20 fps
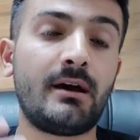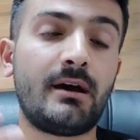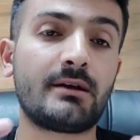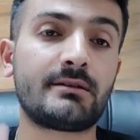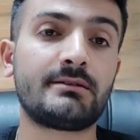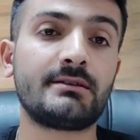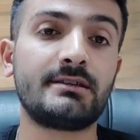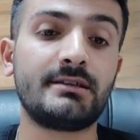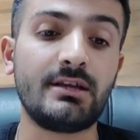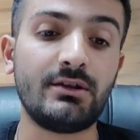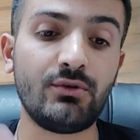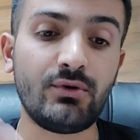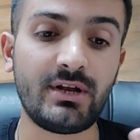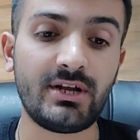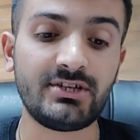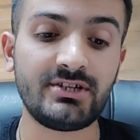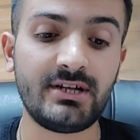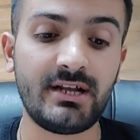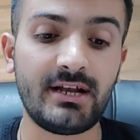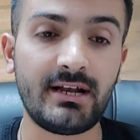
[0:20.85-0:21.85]
artık yeni
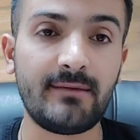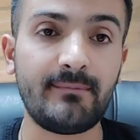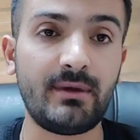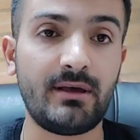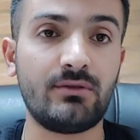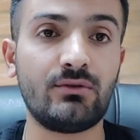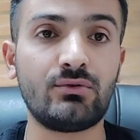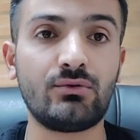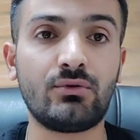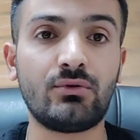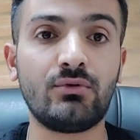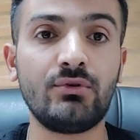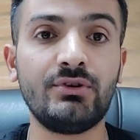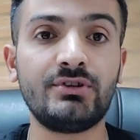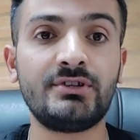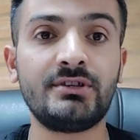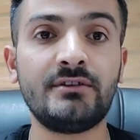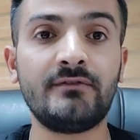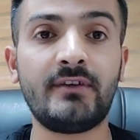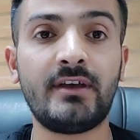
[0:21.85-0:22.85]
öğrenciler de mezun olduğu
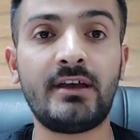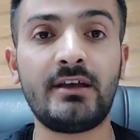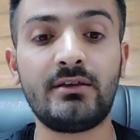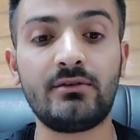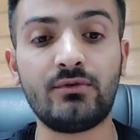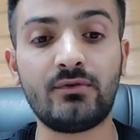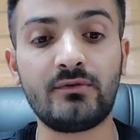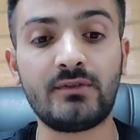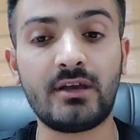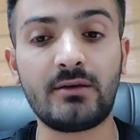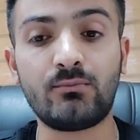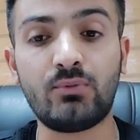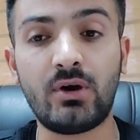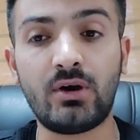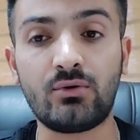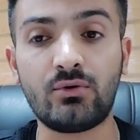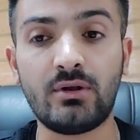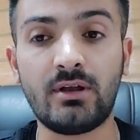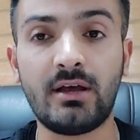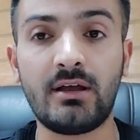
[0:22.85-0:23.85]
için ve yüksek
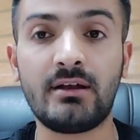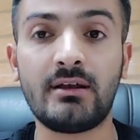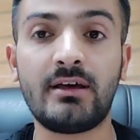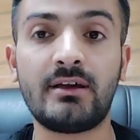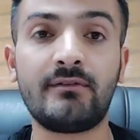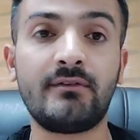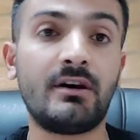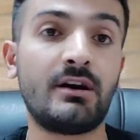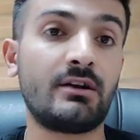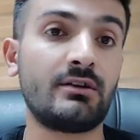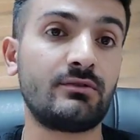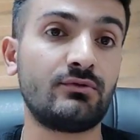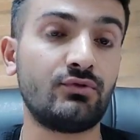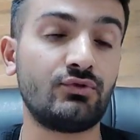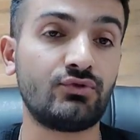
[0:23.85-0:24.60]
puan olanlar var,